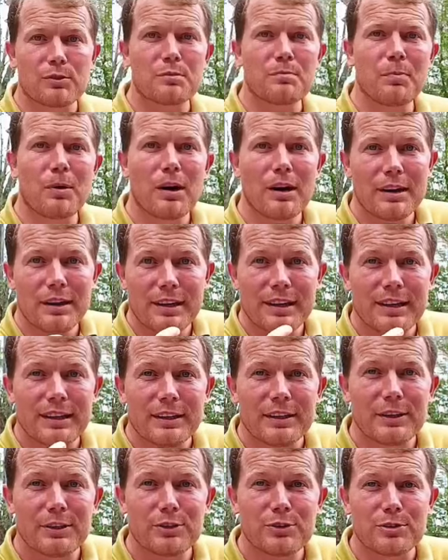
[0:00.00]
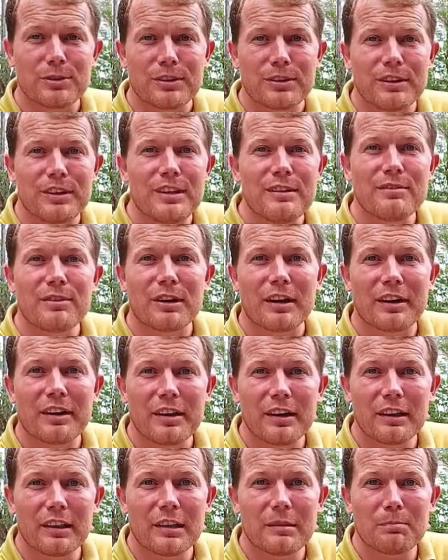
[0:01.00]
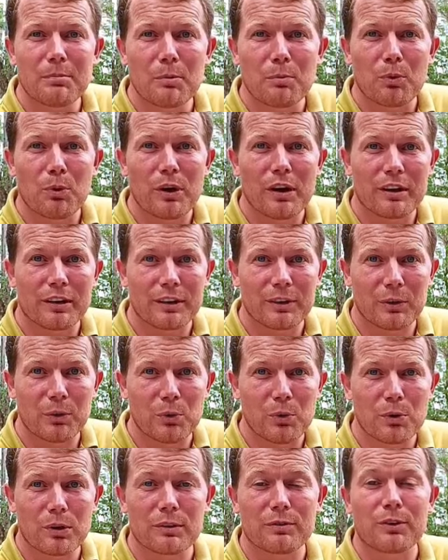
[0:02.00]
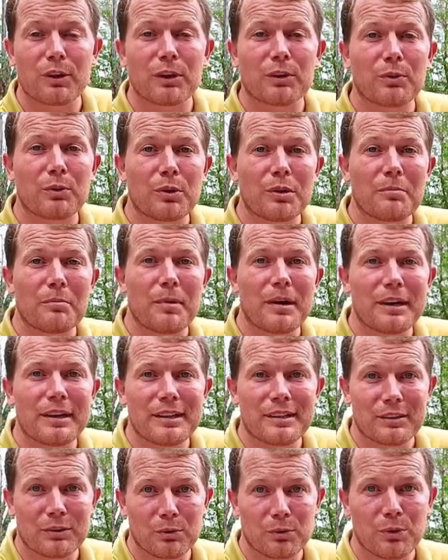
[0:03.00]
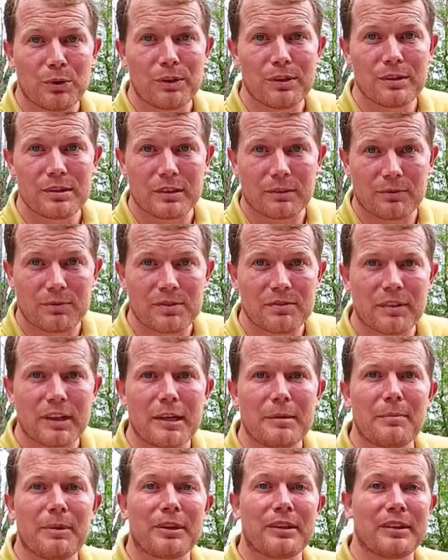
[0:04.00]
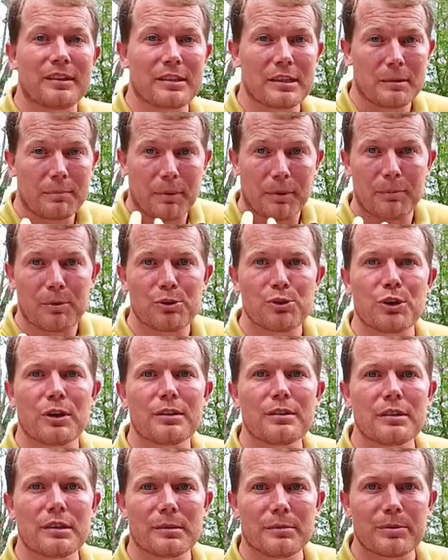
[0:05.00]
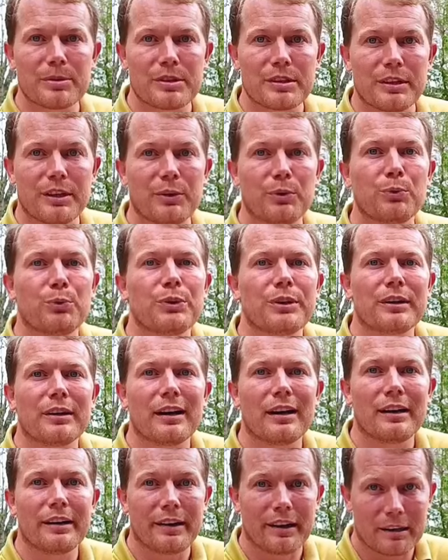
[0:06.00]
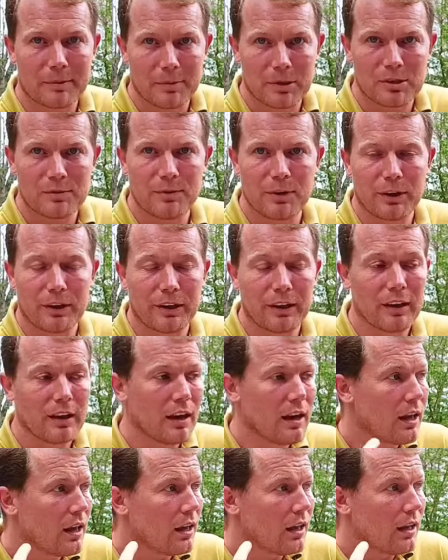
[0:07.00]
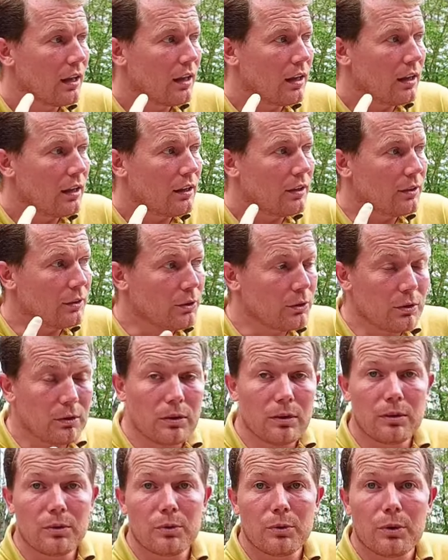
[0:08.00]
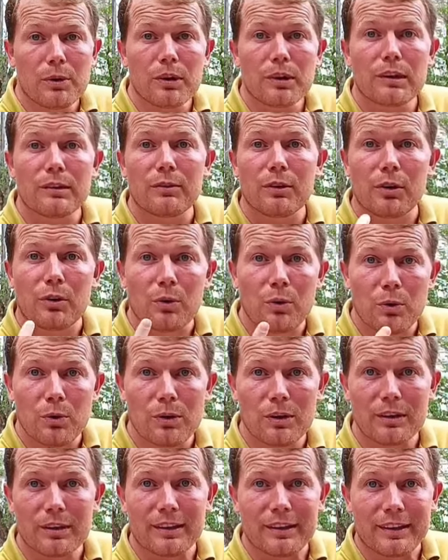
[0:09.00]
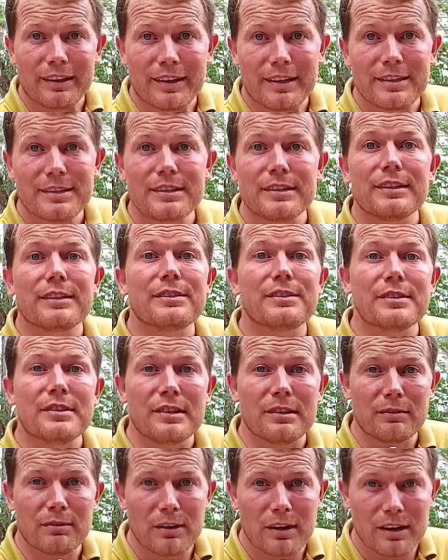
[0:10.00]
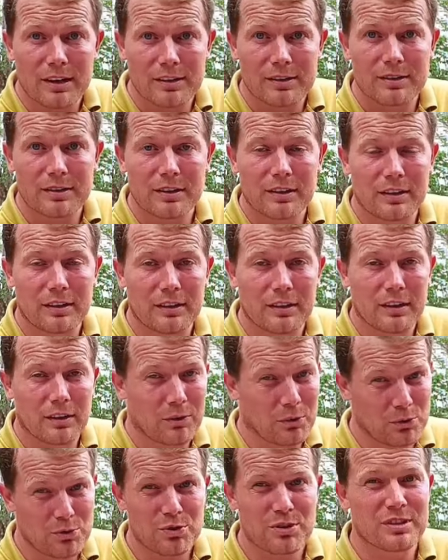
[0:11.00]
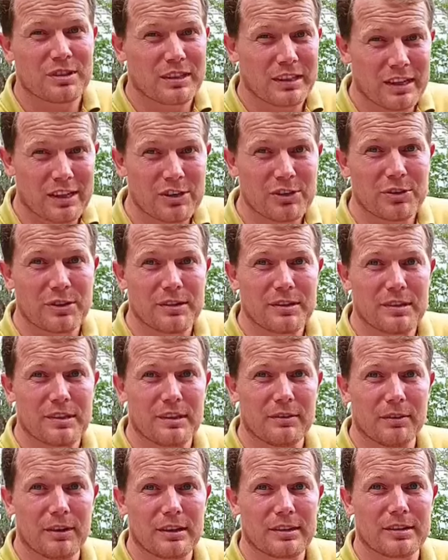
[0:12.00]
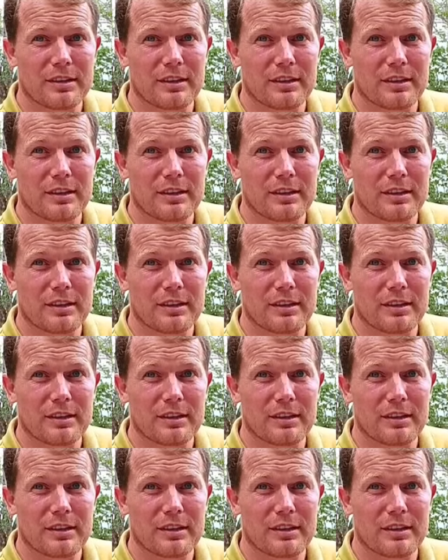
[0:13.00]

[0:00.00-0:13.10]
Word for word: В Испании есть невероятно популярный город, в который манит туристов своими достопримечательностями и уникальной атмосферой. Но у этого города есть и теневая сторона, очень страшная теневая